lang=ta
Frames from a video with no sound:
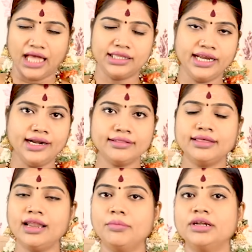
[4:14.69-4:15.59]
அந்த
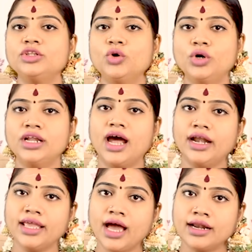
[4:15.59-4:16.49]
இடத்தில் அமர்ந்து கொண்டு
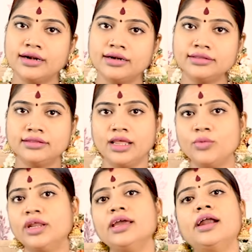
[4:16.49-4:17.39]
அடியார்களிடத்திலே
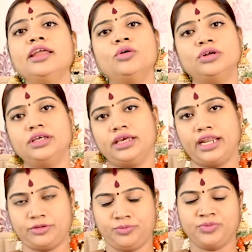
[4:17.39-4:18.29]
உரையாடி
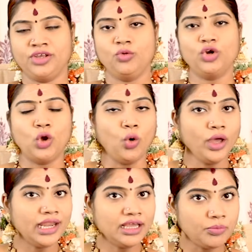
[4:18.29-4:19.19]
கொண்டிருக்கிறார் ஒரு
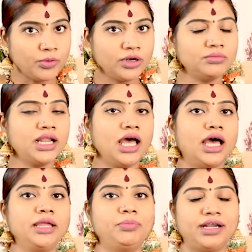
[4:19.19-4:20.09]
கோயிலுக்கு போனோம்னா
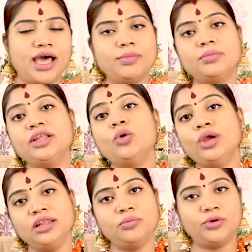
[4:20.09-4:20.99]
இப்போ நாம் எப்படி
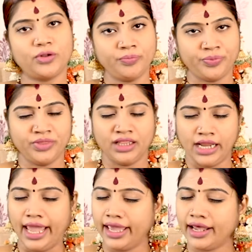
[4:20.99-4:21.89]
கோயிலுக்கு போகிறோம்
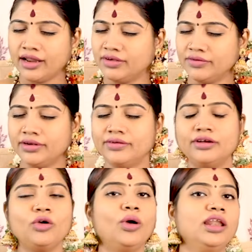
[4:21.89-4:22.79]
நேராக
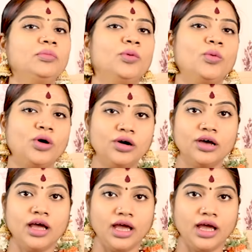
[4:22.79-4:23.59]
விறுவிறுவிறுன்னு கோயிலுக்கு போவோம்